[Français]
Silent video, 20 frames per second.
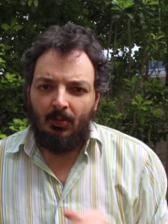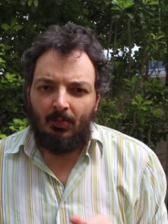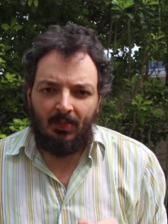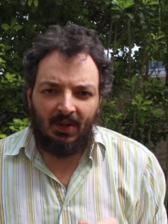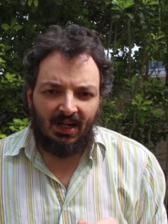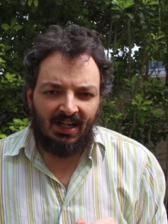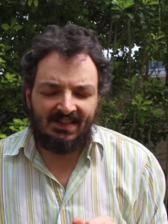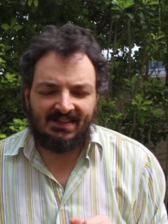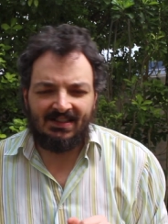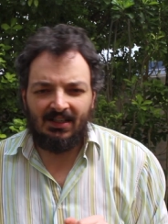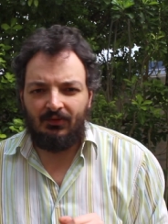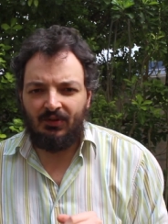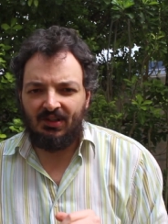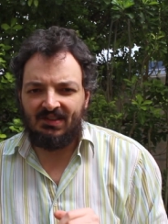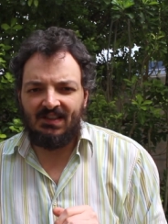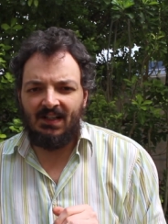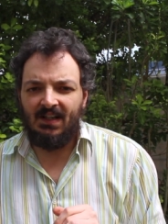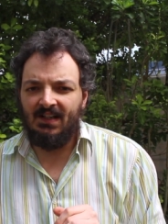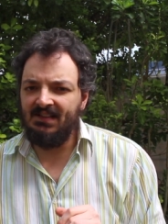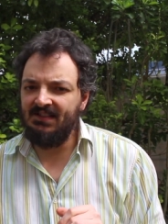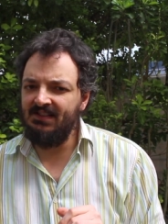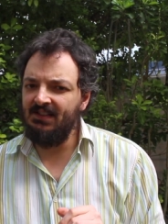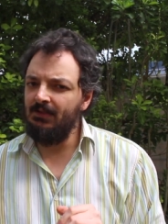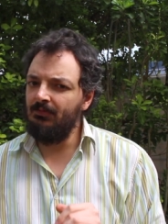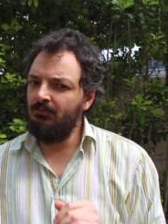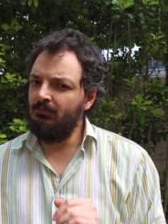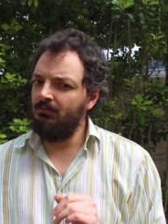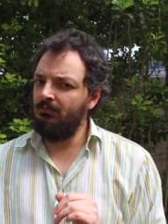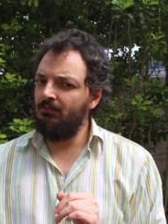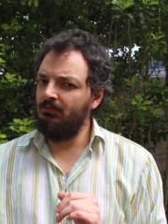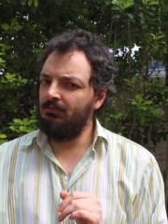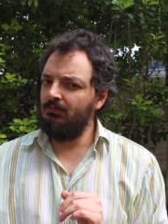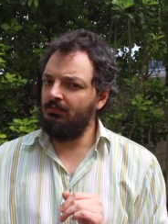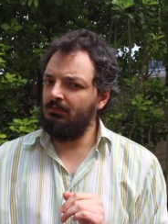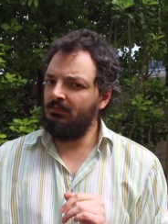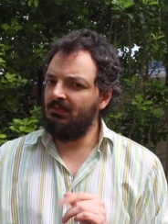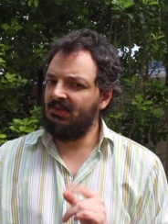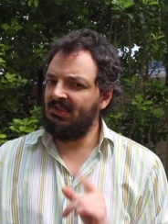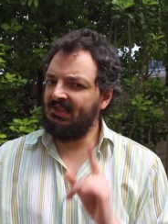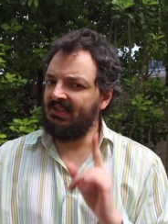Pallas, elle voit ça, elle se dit hmm,
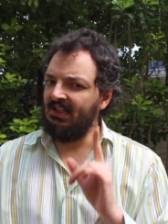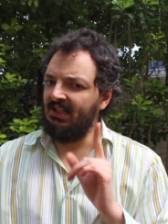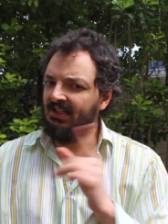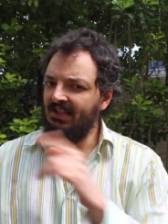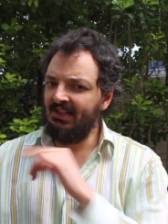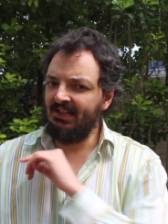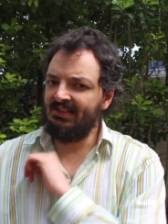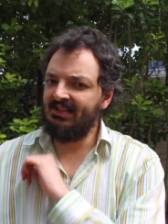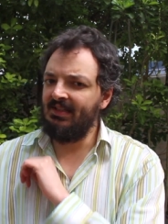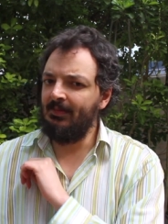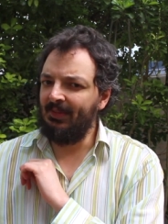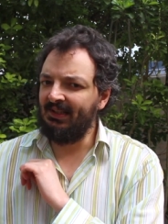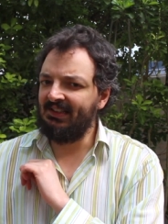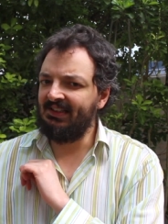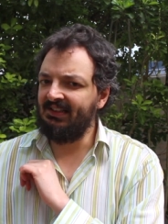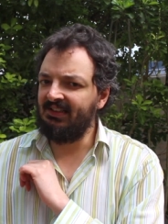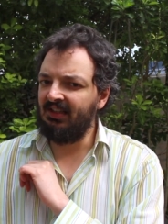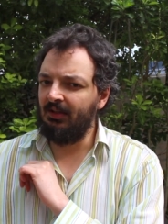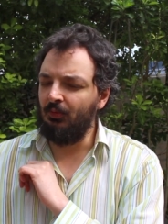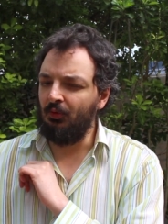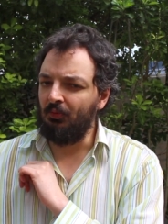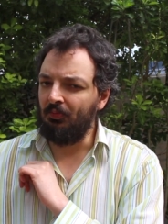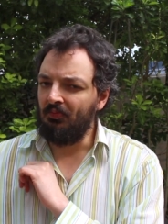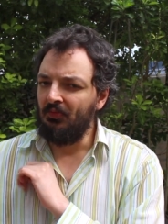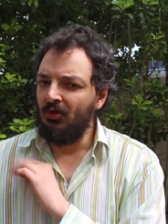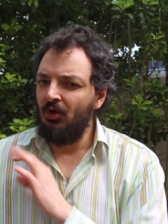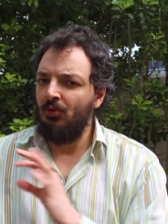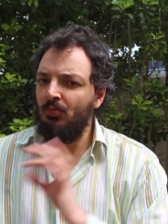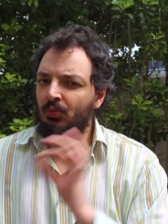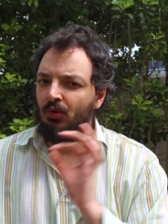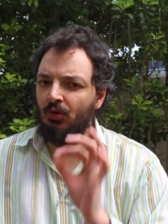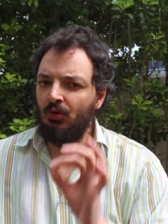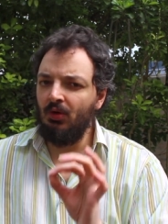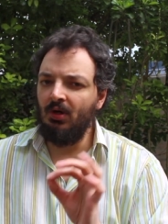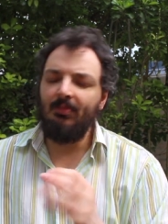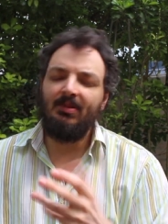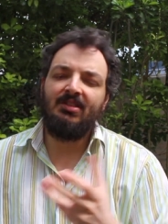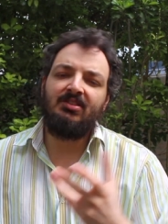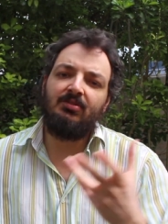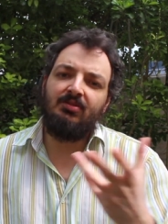ça, c'est pas très très bon.
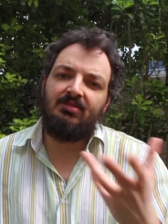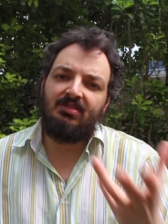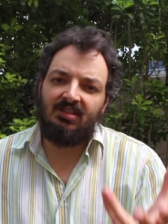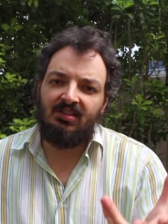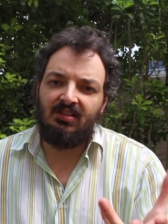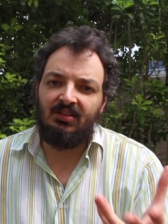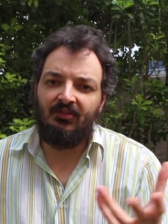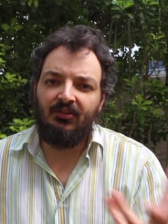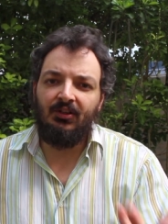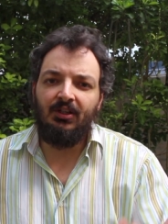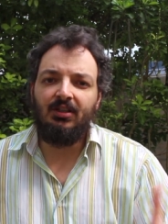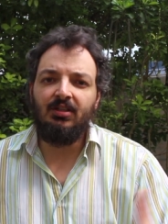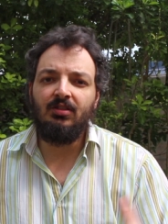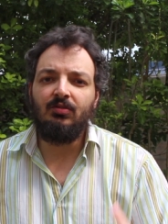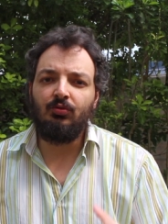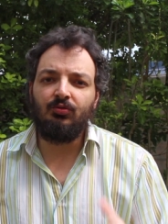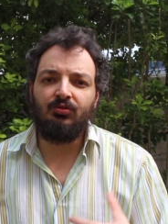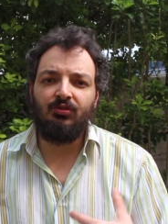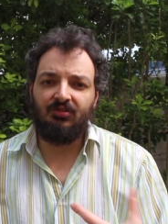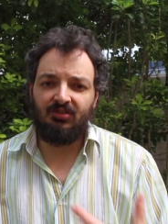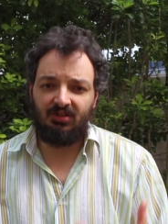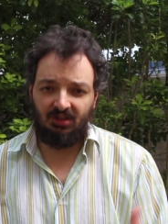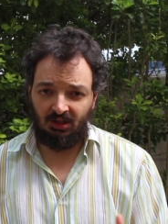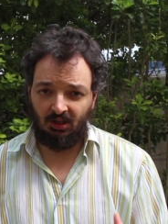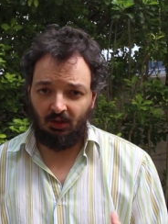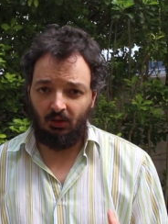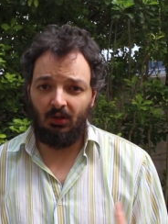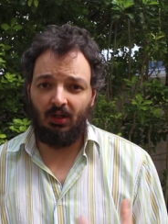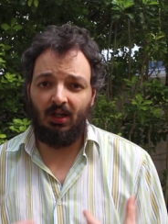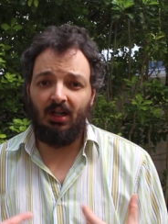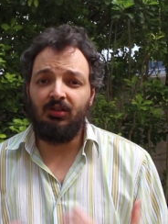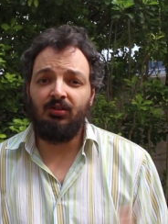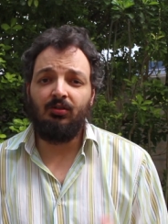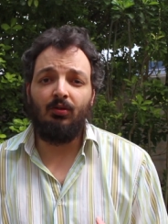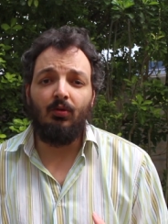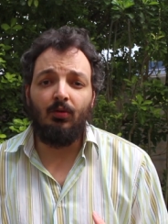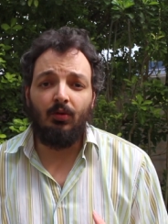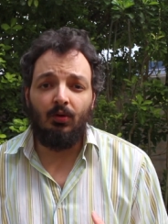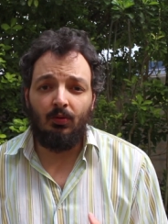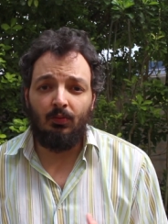Pourquoi Parce que c'est des filles qui sont censées euh,
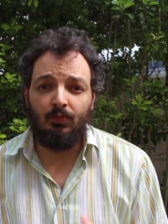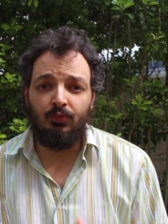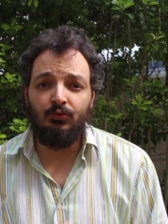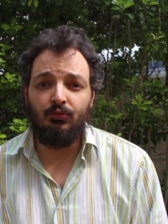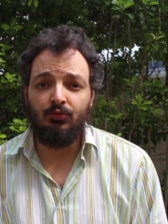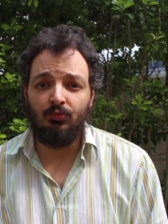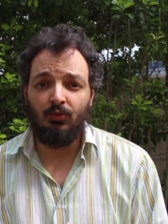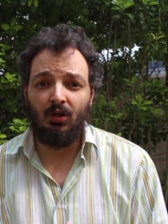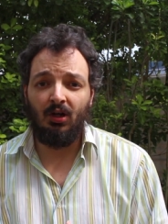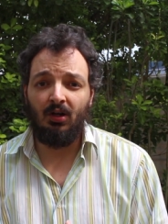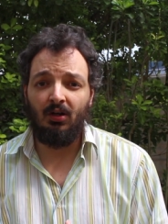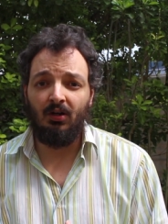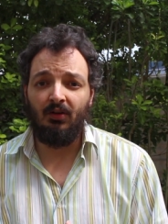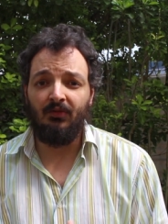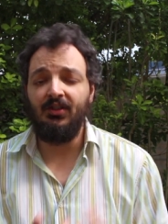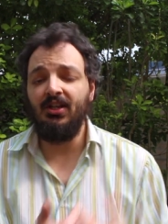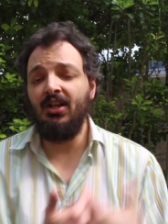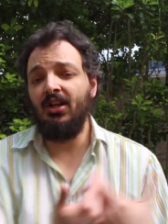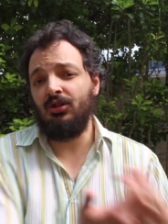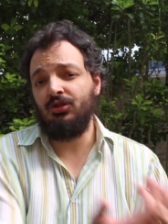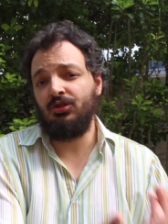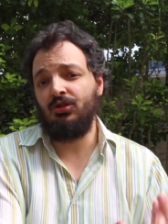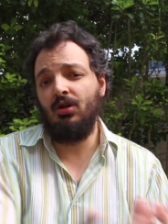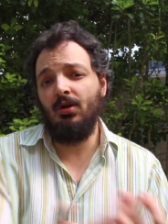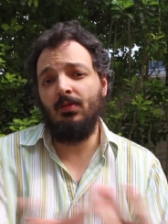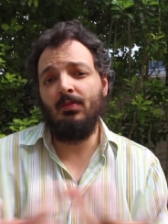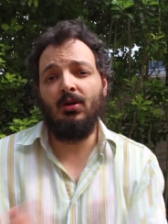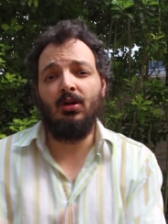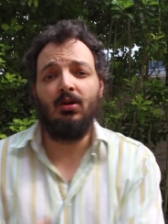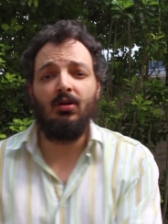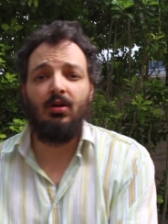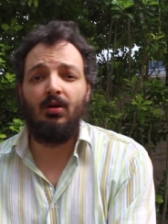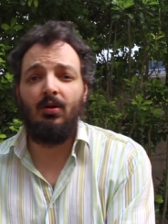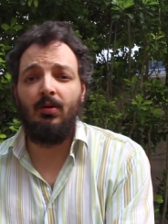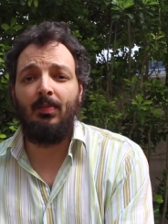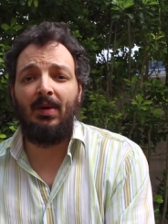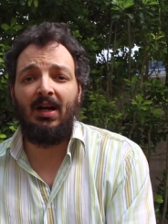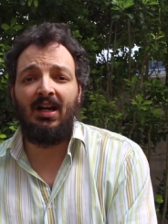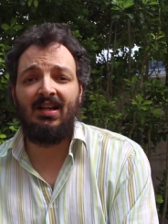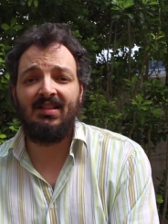être euh, plus ou moins vierges comme euh,
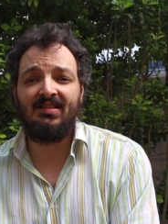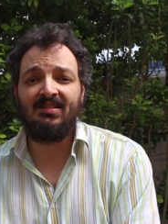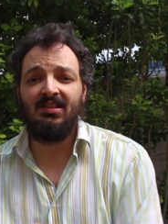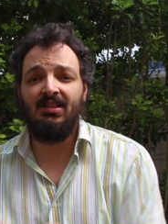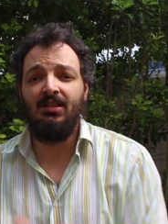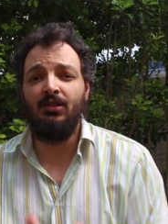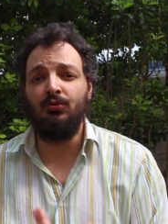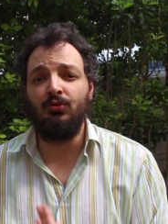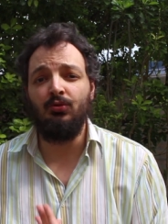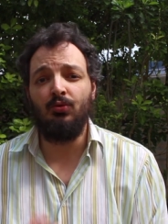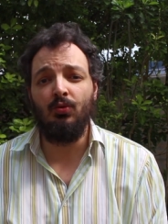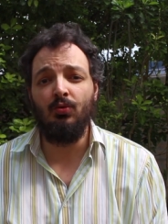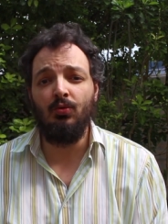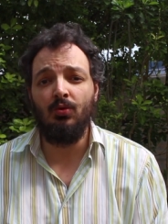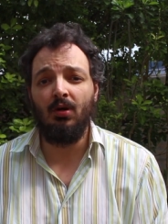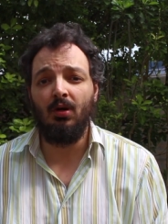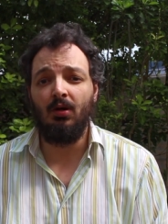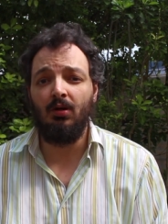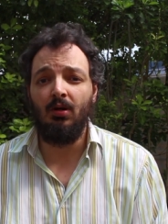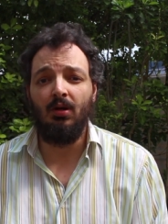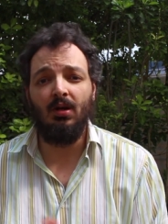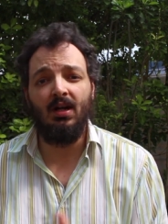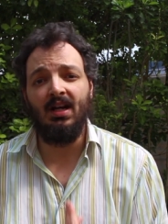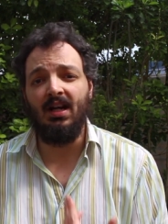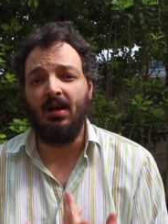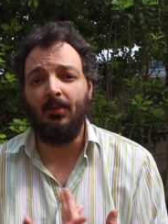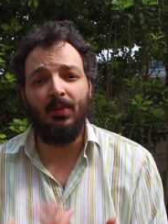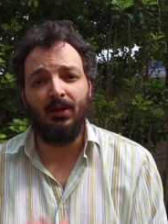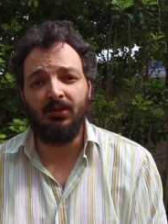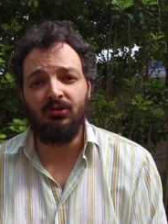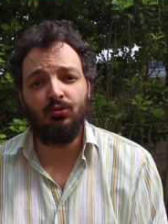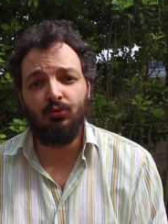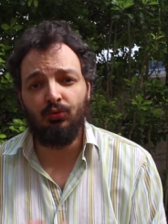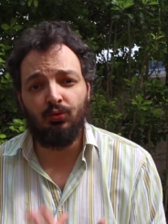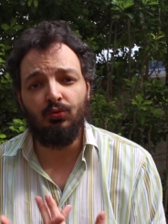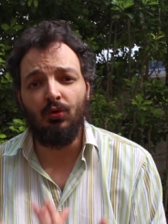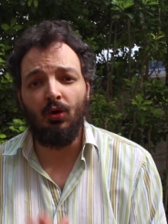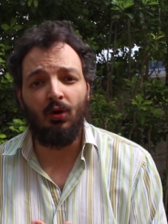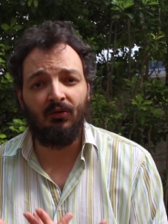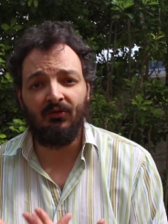Pallas, et du coup, elle n'a pas du
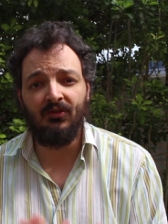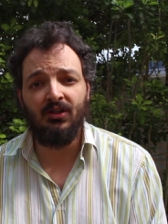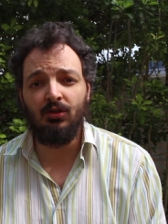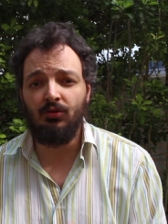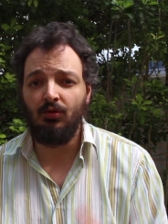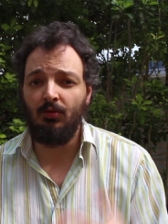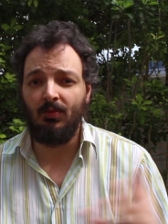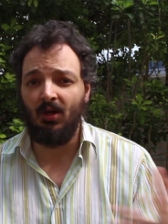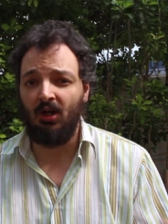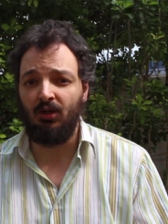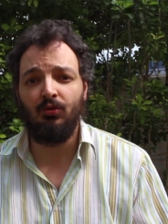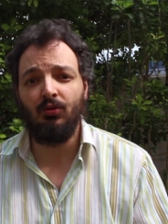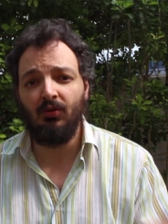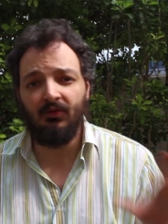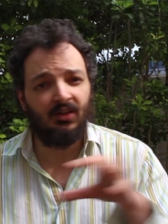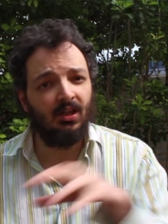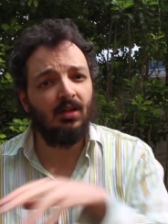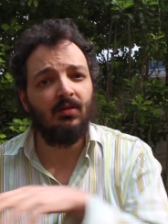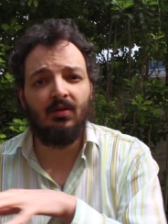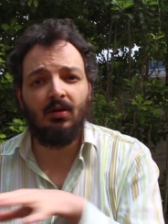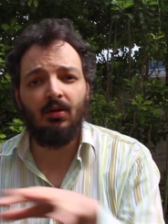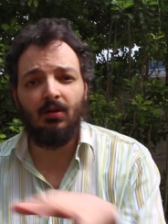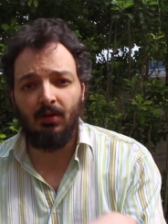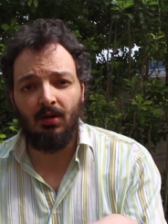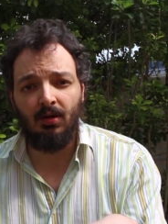tout envie que Mercure vienne